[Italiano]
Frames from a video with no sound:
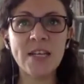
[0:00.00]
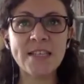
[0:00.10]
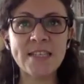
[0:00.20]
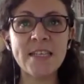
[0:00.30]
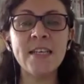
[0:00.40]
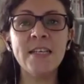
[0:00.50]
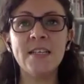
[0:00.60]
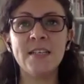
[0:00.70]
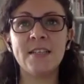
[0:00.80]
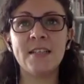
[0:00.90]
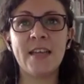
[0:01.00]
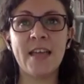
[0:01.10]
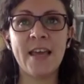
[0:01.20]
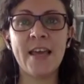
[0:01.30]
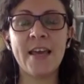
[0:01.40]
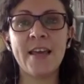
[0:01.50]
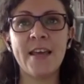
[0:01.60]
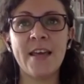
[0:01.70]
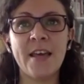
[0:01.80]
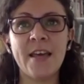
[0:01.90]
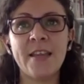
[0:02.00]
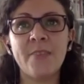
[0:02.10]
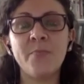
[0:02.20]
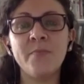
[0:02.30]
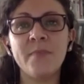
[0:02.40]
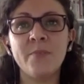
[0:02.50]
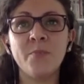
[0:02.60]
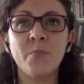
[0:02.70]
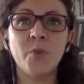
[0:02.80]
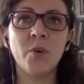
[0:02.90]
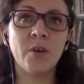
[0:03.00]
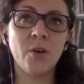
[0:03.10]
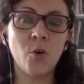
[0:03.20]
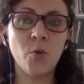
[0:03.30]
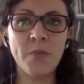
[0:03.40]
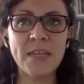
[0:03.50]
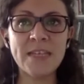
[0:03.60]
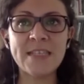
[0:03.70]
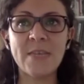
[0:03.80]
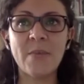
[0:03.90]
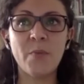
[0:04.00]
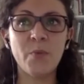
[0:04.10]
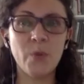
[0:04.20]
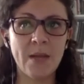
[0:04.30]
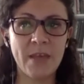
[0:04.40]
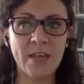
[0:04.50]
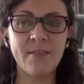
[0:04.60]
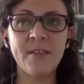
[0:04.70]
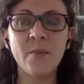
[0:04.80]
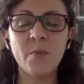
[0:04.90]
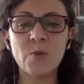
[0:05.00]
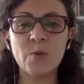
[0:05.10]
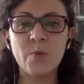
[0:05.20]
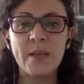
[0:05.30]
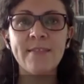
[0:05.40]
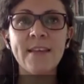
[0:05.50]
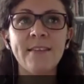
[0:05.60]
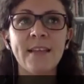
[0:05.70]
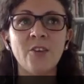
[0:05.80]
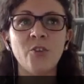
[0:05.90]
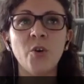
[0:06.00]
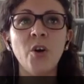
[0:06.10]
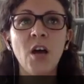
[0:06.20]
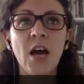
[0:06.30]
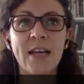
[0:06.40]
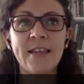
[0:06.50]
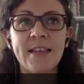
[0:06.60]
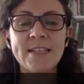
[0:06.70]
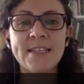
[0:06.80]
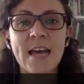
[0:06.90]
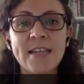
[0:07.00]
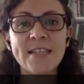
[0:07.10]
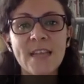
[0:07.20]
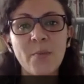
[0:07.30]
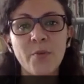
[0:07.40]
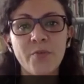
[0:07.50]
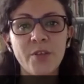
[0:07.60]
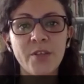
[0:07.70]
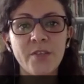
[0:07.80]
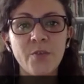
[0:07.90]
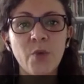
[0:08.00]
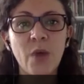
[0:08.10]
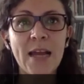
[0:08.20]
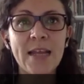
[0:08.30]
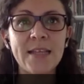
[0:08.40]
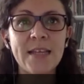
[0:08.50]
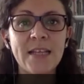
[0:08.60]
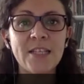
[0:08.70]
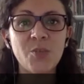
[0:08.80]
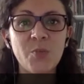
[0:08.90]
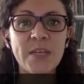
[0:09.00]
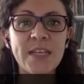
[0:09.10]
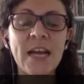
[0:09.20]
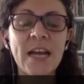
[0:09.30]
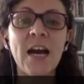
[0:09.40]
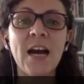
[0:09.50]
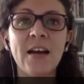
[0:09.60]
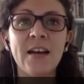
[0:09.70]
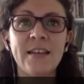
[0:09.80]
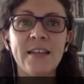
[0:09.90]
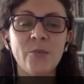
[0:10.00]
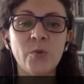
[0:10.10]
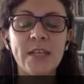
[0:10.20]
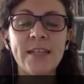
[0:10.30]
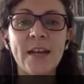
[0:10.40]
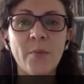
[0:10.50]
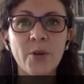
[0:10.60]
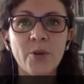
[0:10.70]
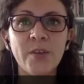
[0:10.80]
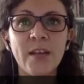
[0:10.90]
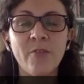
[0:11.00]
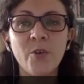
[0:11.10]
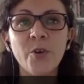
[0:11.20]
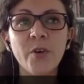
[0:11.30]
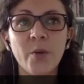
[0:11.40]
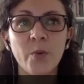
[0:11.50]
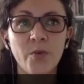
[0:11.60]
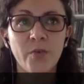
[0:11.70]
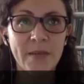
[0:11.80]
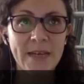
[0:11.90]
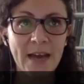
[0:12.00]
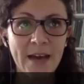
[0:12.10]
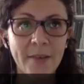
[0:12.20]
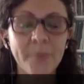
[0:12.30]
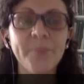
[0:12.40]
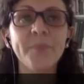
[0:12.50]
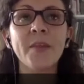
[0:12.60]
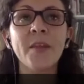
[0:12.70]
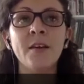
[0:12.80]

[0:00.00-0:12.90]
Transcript: di policy eh, che eh, combini insieme più elementi e più strumenti andando a interessare sia il profilo individuale della disciplina e delle tutele del rapporto di lavoro che quello familiare.